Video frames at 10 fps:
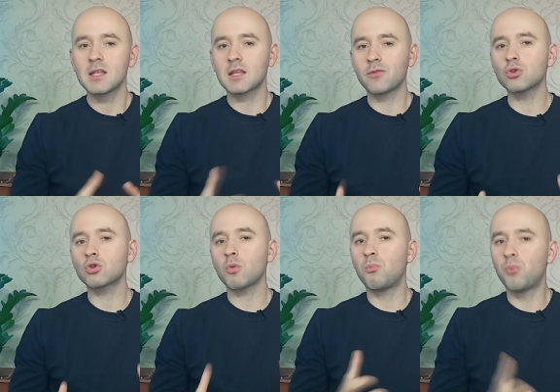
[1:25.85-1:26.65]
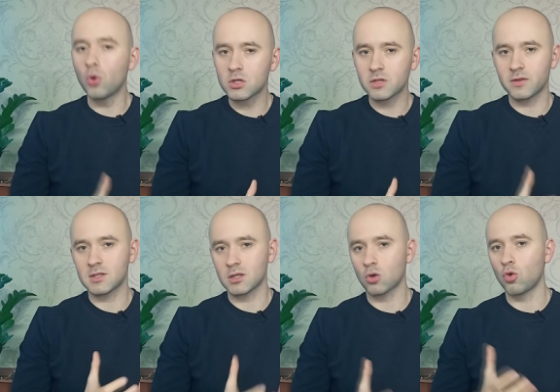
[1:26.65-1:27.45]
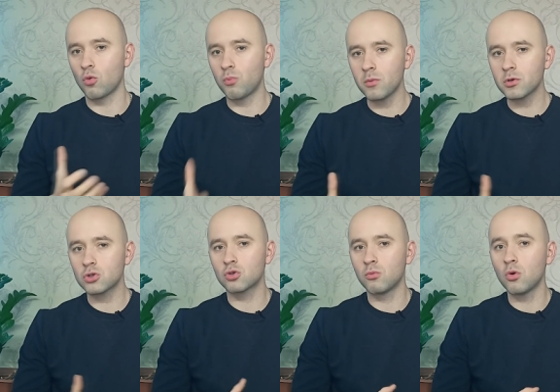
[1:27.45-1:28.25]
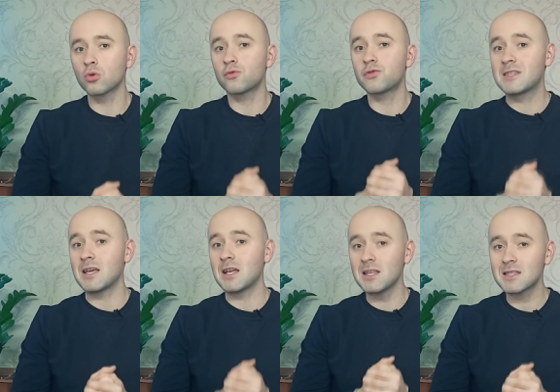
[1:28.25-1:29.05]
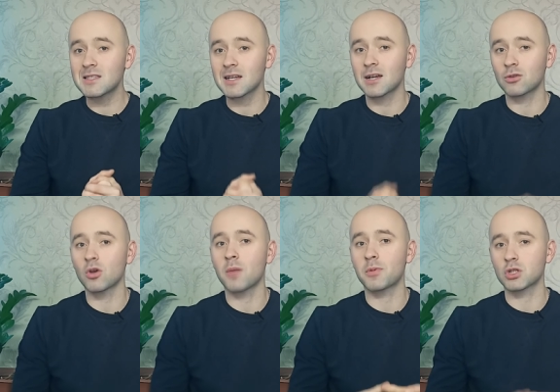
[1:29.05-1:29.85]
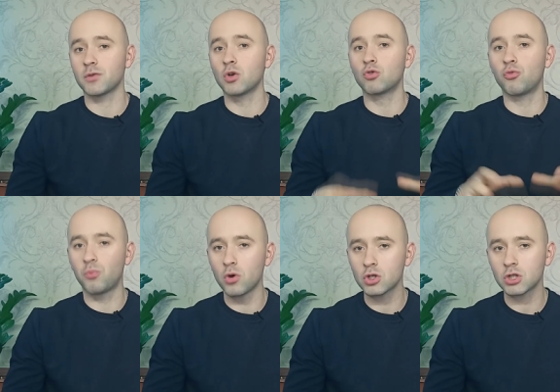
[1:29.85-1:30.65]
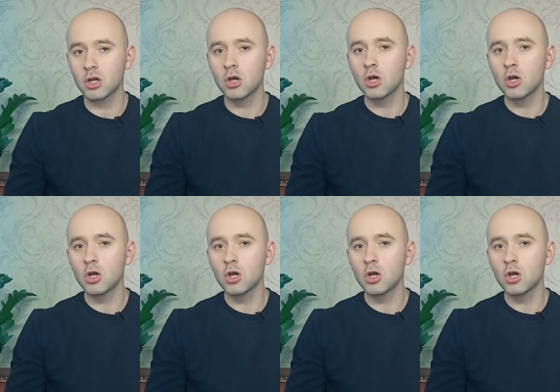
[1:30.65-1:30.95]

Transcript: Так вот, пользоваться такой помощью могут все лица, которые проживают в Польше,